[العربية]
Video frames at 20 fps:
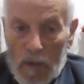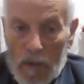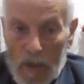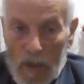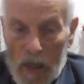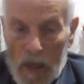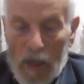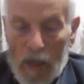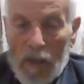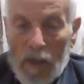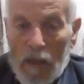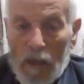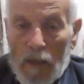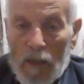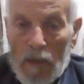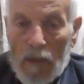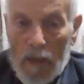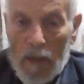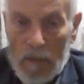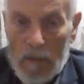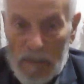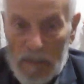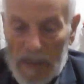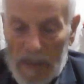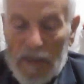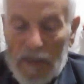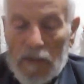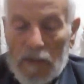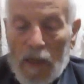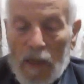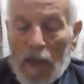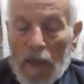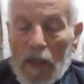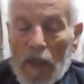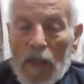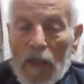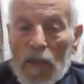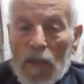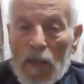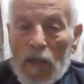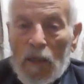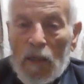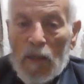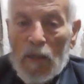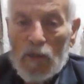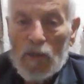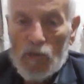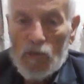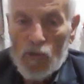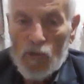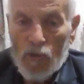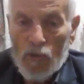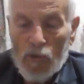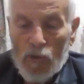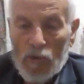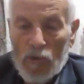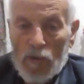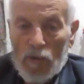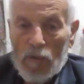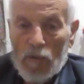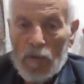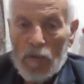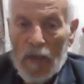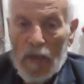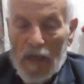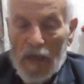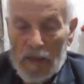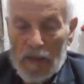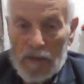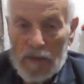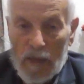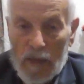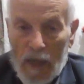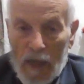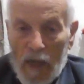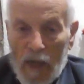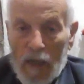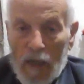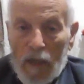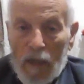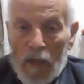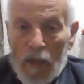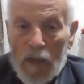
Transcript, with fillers: آه، بني إسرائيل سورة الإسراء